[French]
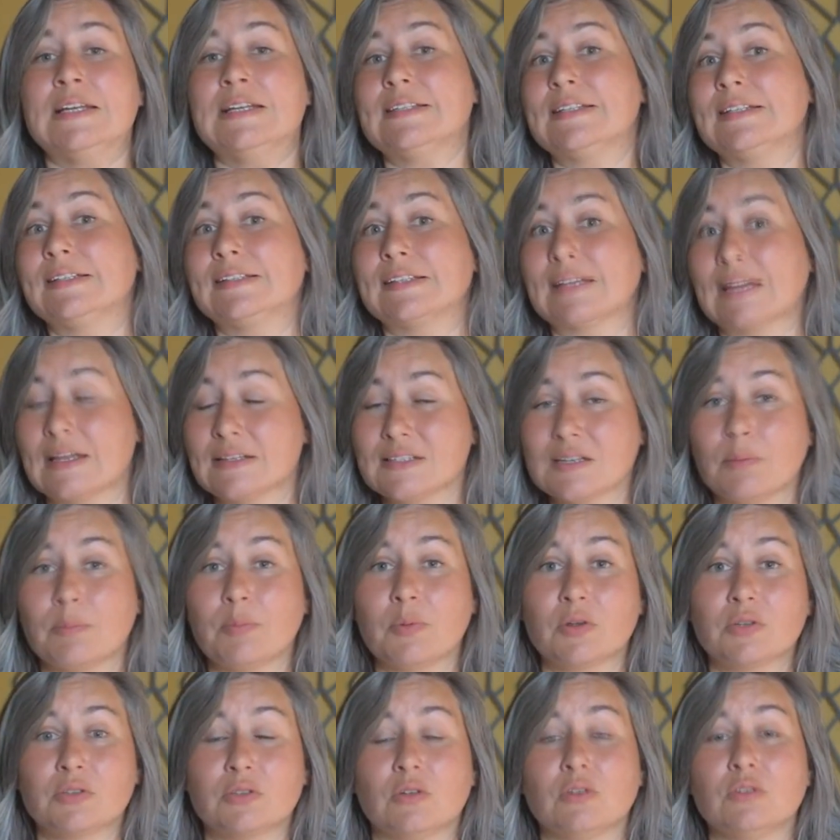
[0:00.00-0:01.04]
C'est très
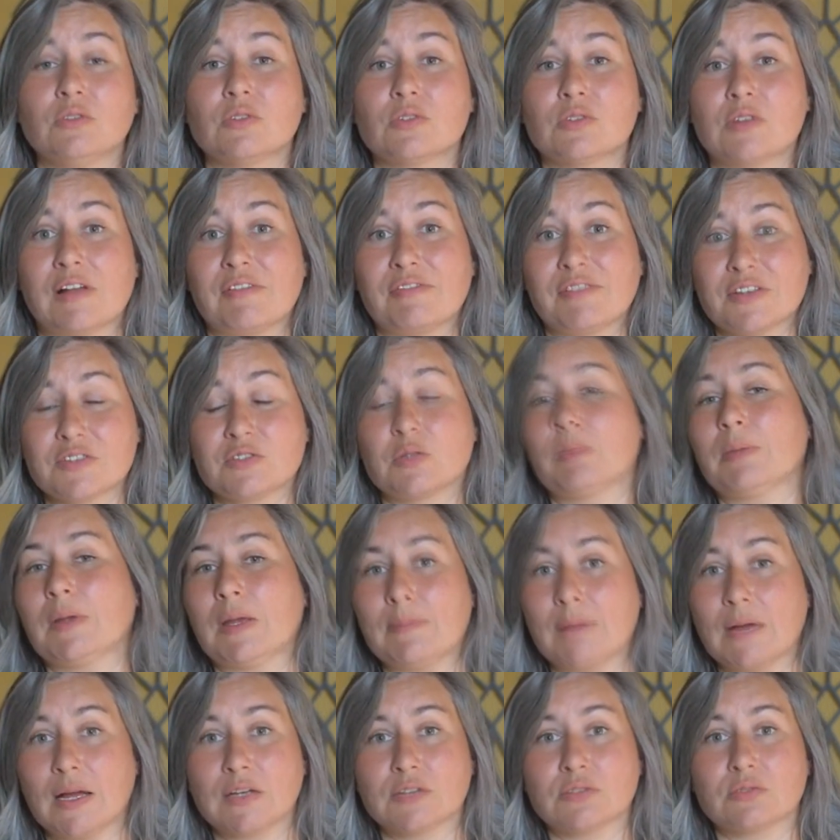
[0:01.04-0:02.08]
important dans la phase de
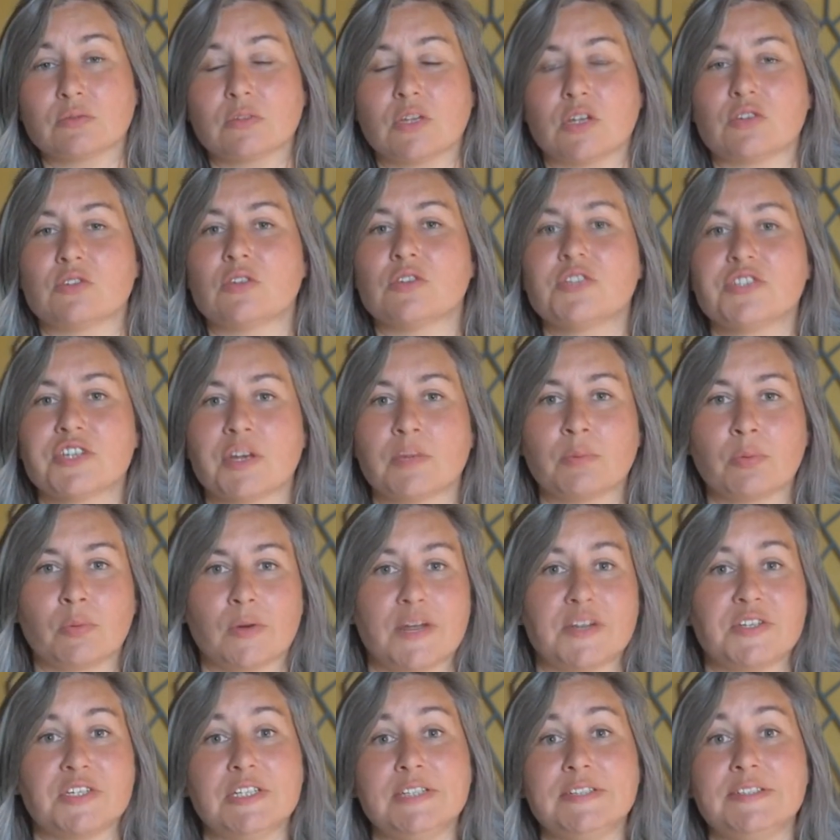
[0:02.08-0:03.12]
préparation d'un jeune chien pour
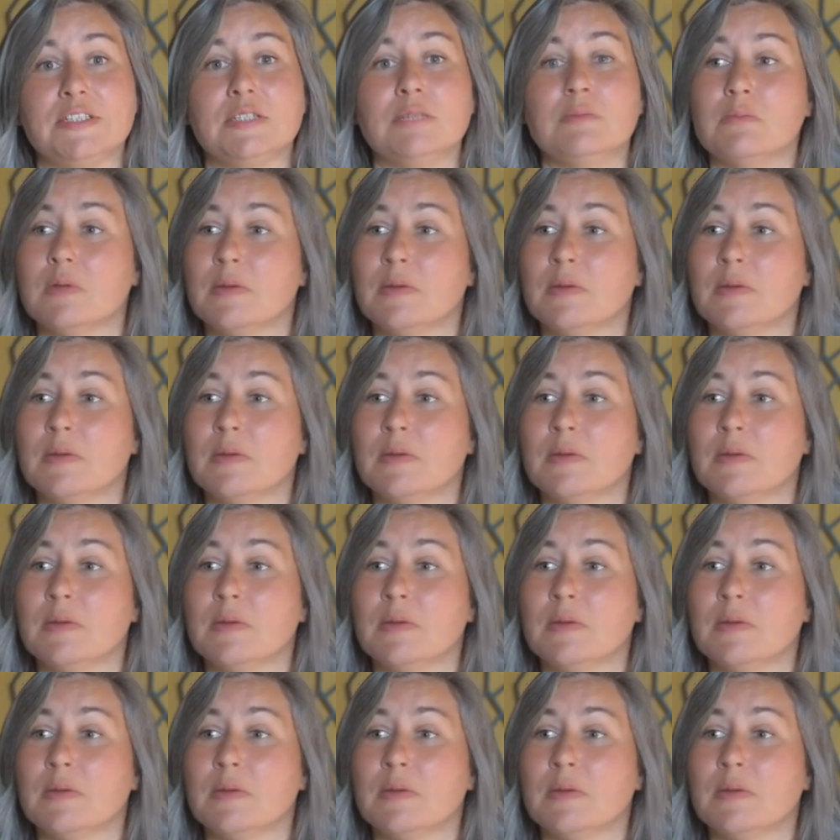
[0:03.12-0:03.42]
l'agility,